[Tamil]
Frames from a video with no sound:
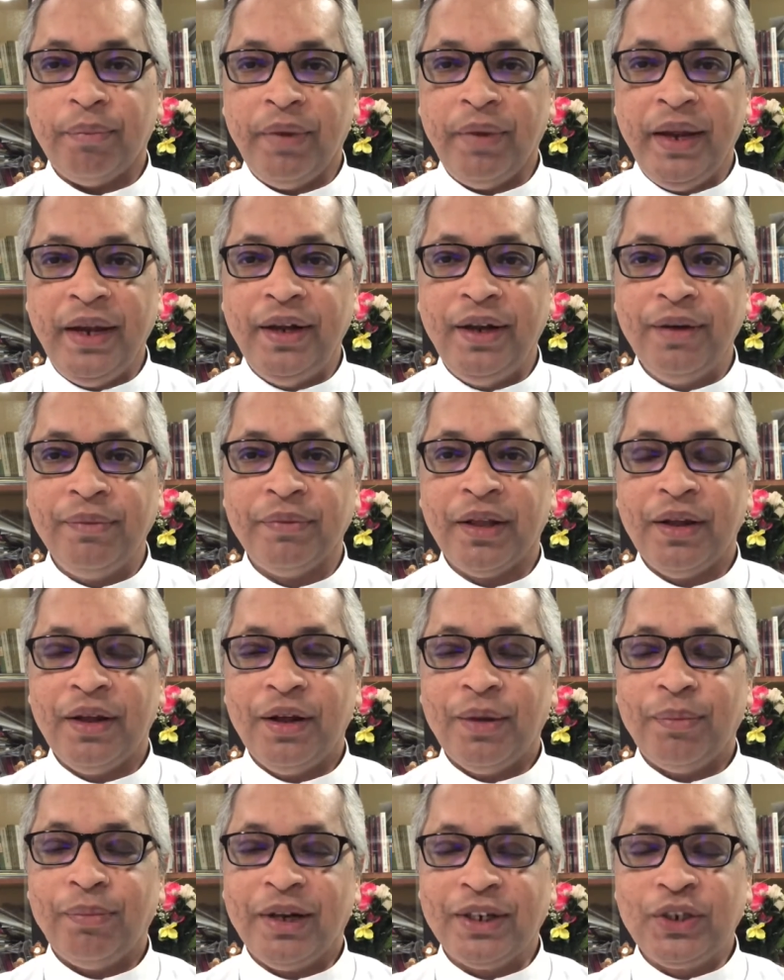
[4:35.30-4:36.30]
மீண்டும்
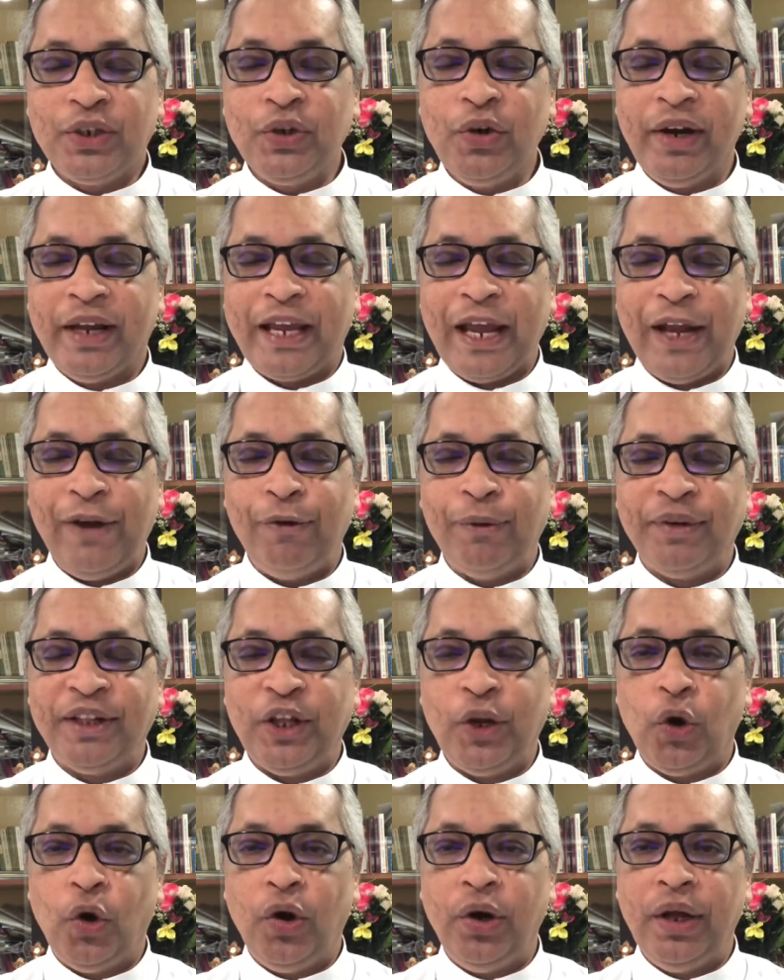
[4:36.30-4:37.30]
மற்றொரு கேள்வி
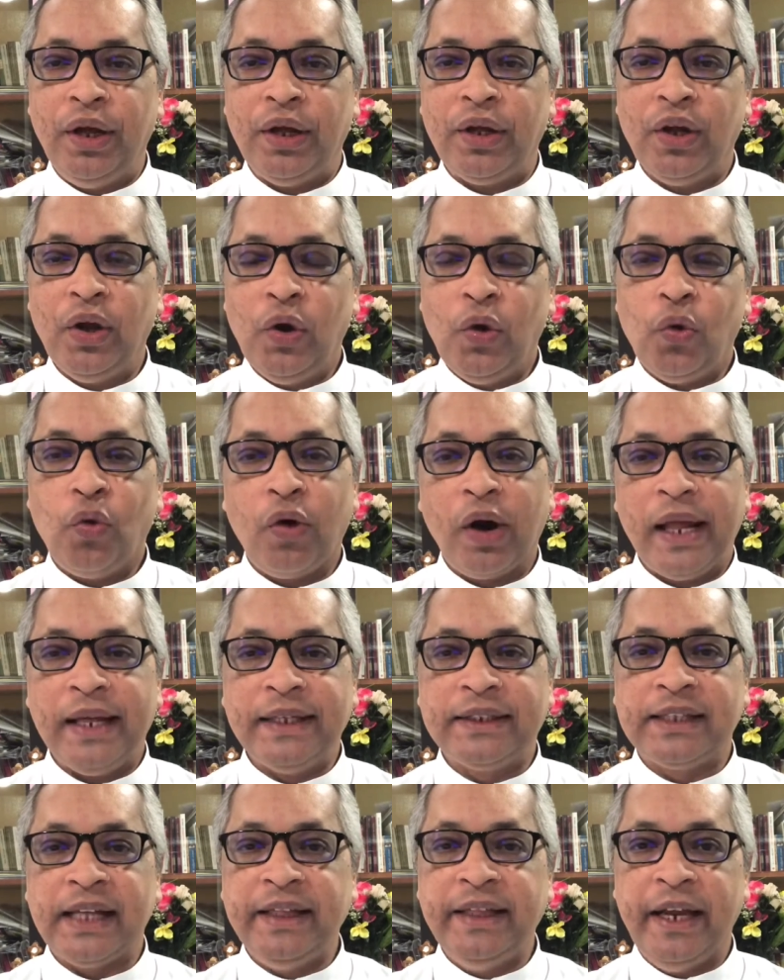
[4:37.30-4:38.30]
பதிலோடு
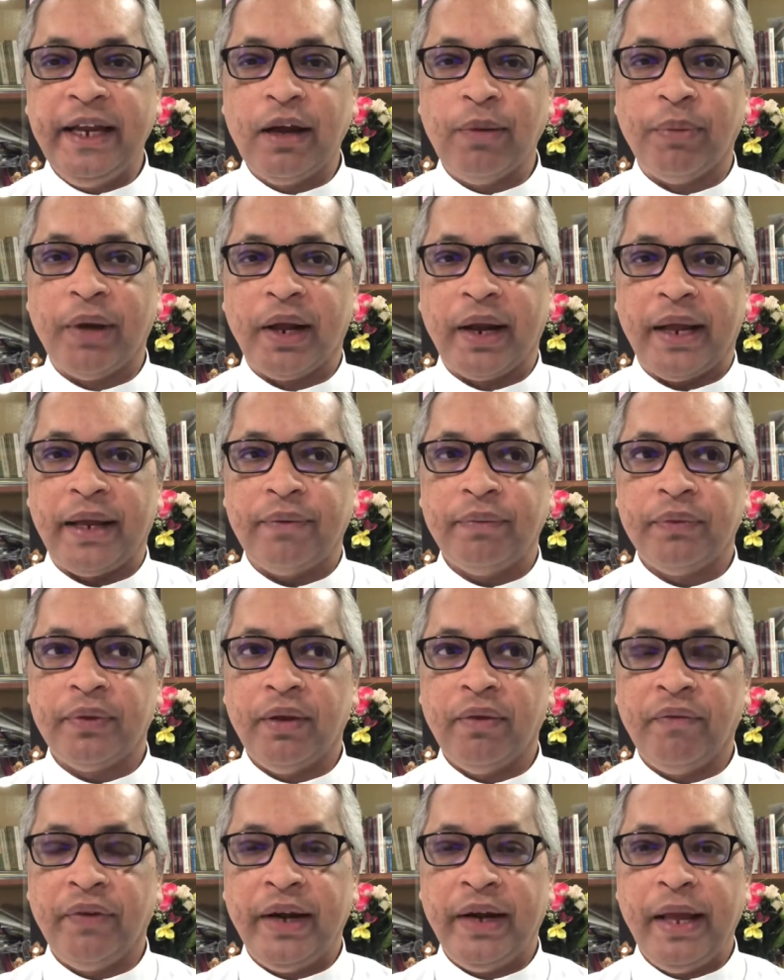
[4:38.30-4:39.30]
உங்களை சந்திக்கும் வரை
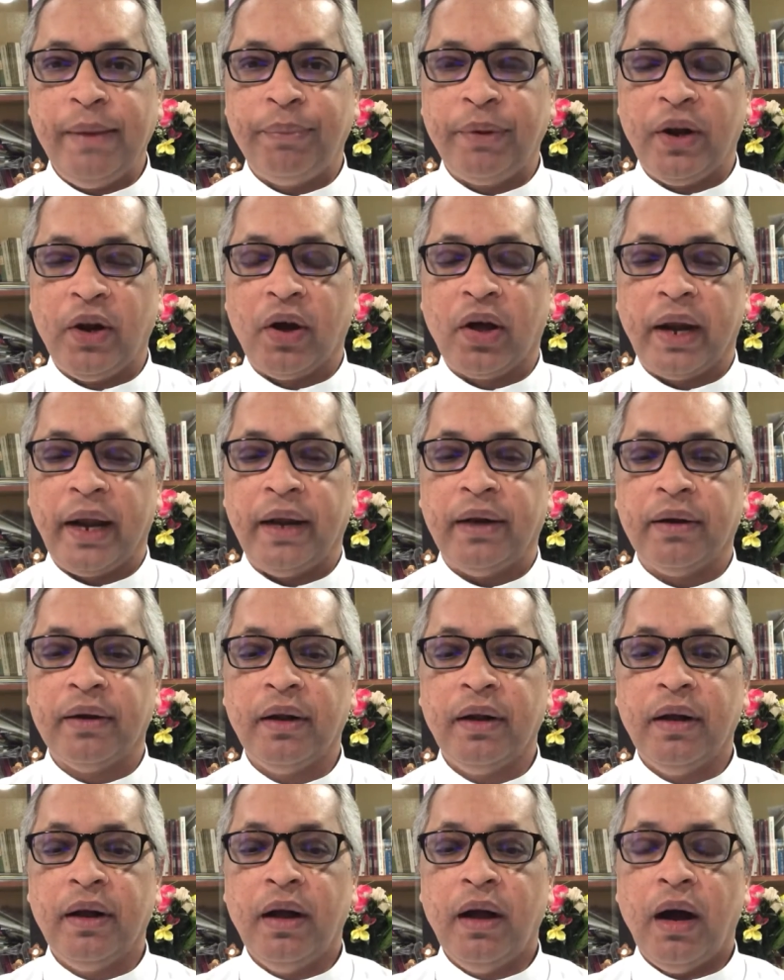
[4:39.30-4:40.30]
விடைபெறுகிறேன்
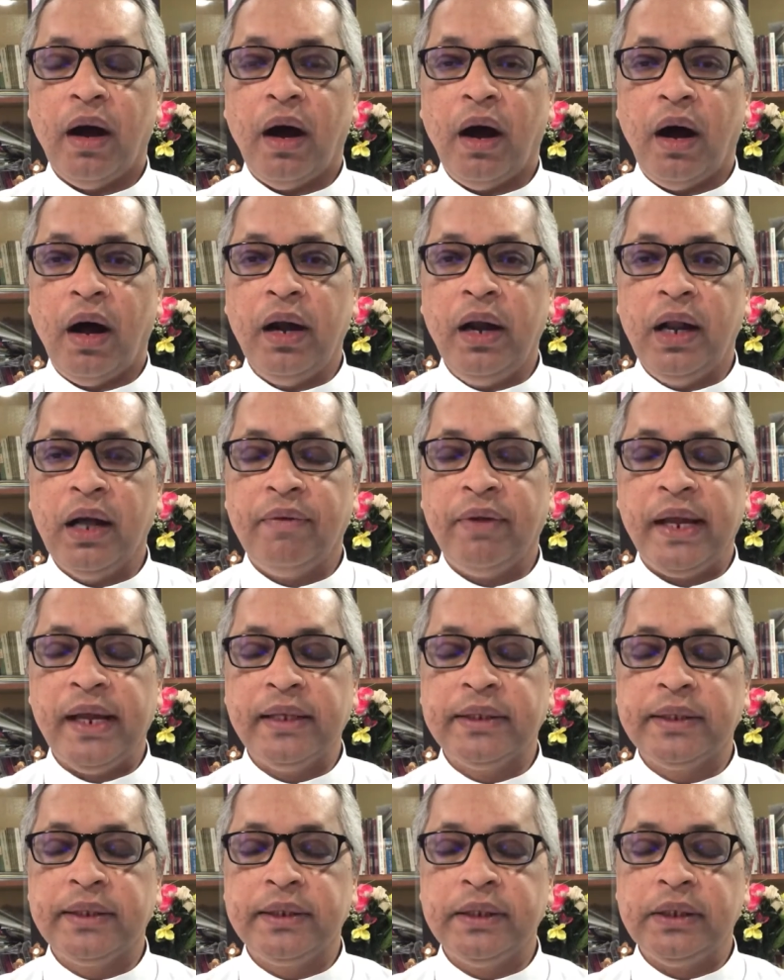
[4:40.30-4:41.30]
ஆண்டவர்
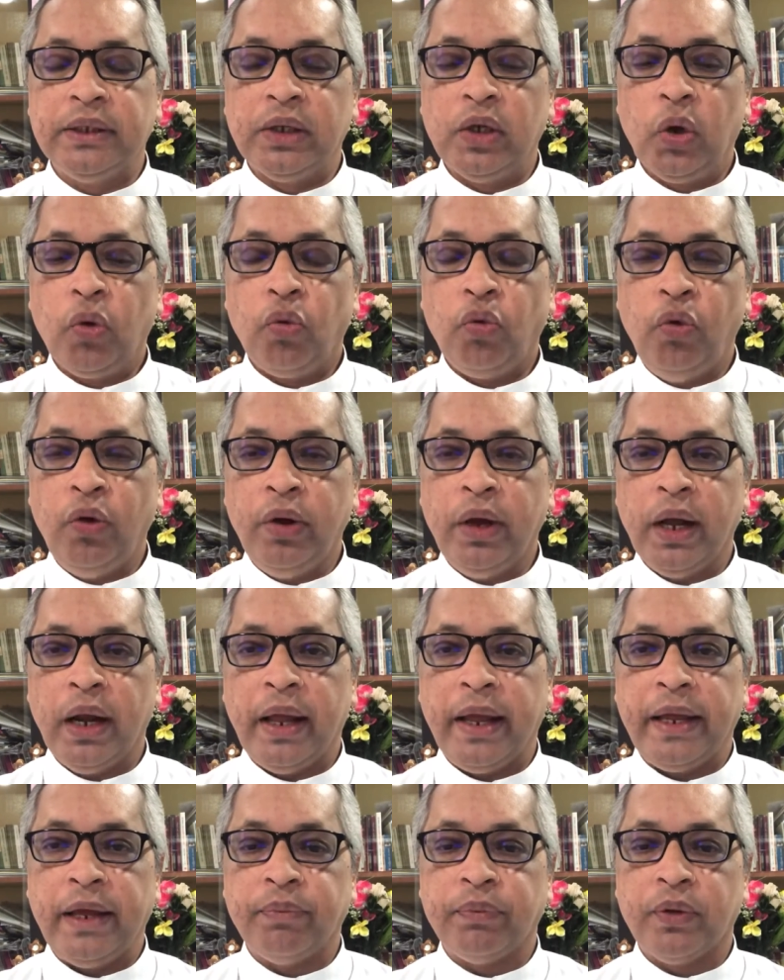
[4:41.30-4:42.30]
இயேசு
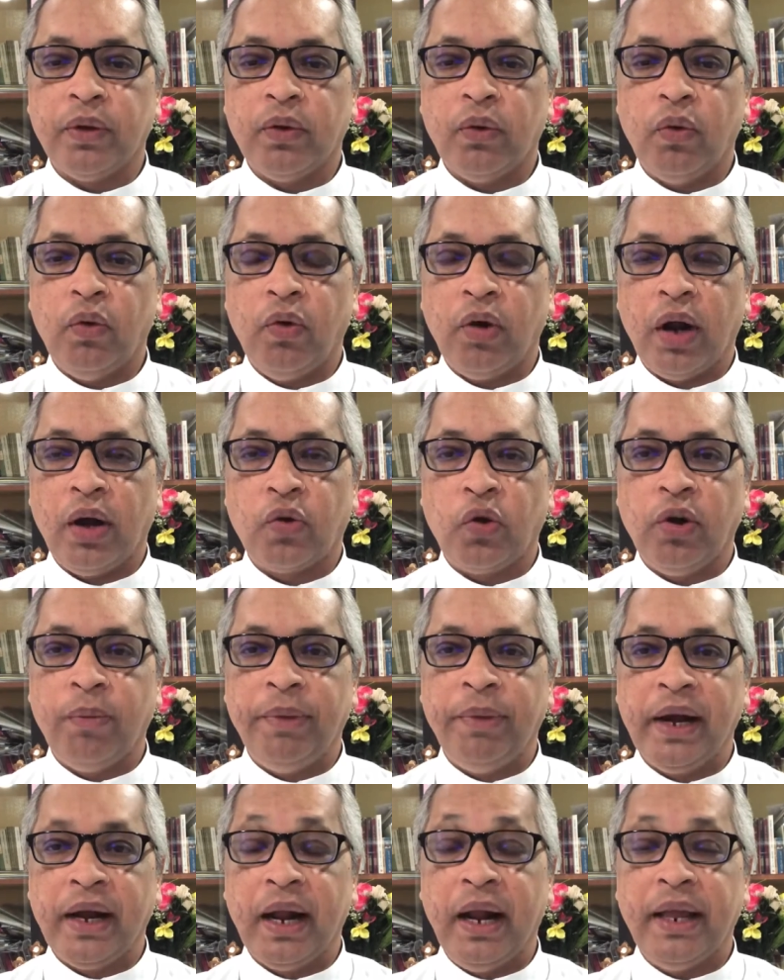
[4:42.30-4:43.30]
உங்களையும் உங்கள்
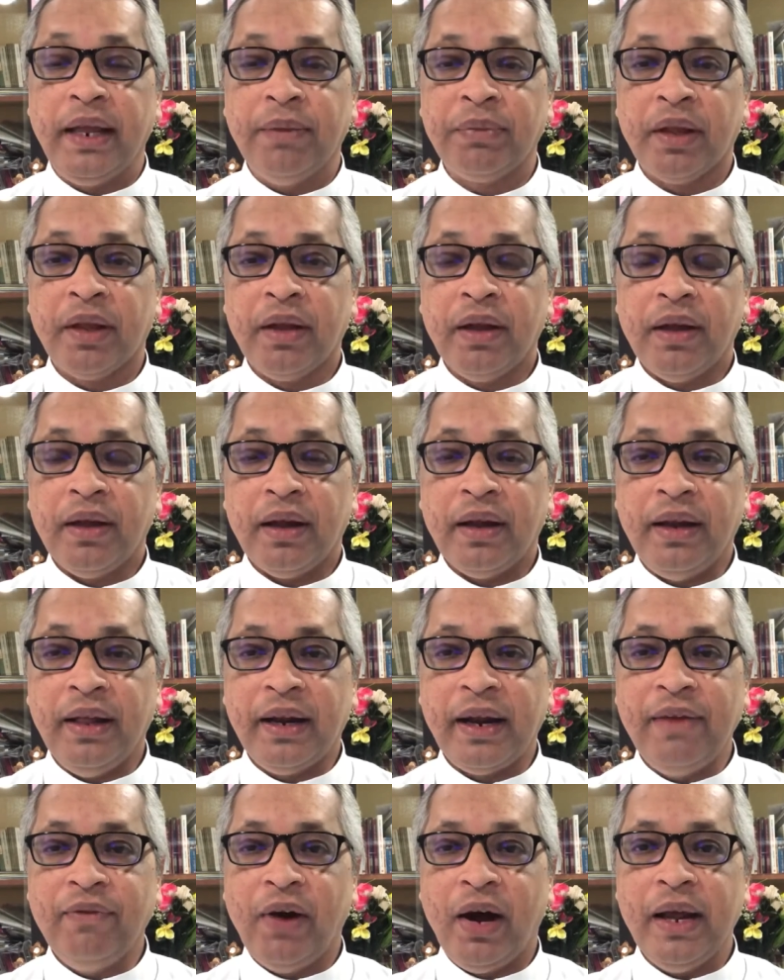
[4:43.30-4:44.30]
குடும்பங்களையும்
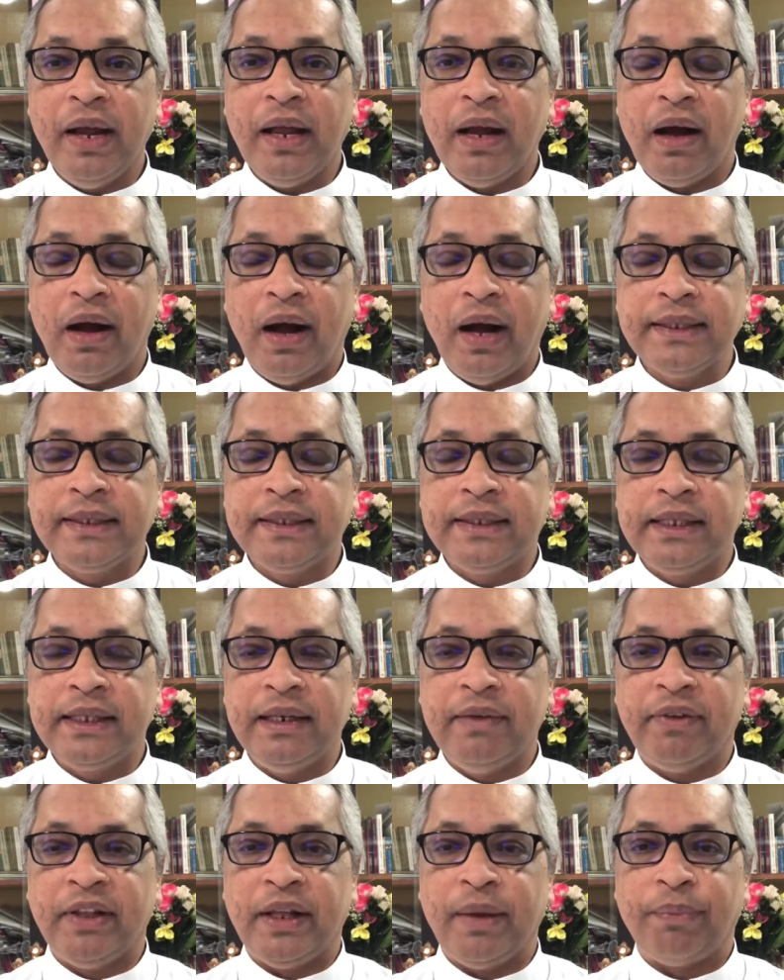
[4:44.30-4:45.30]
நிறைவாய்
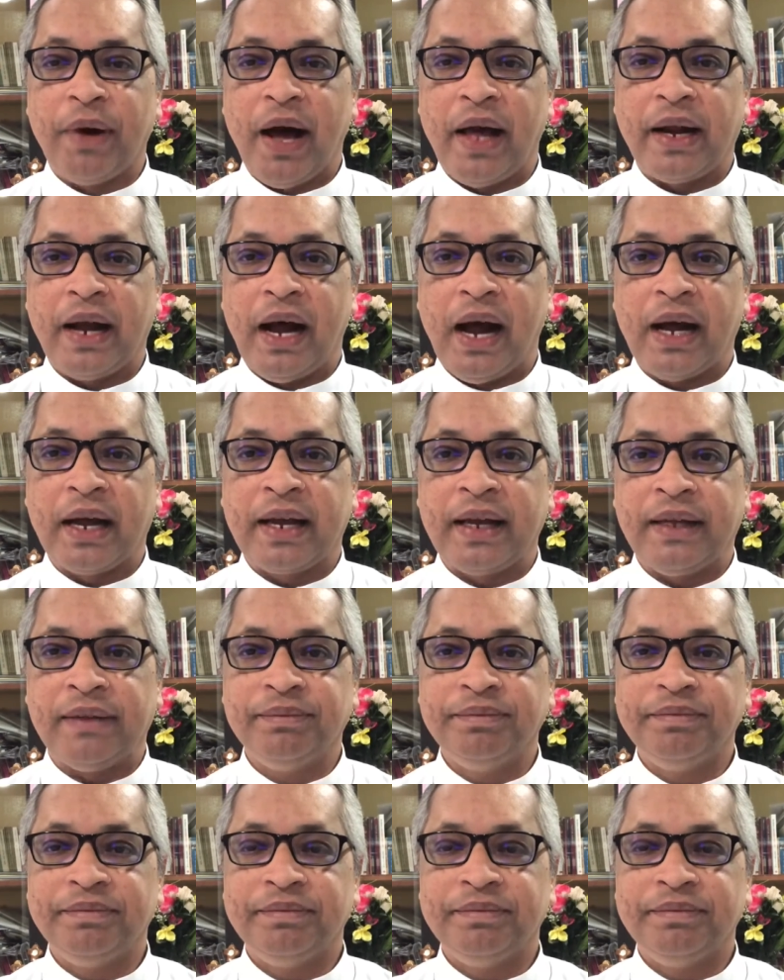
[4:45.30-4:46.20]
ஆசீர்வதிப்பாராக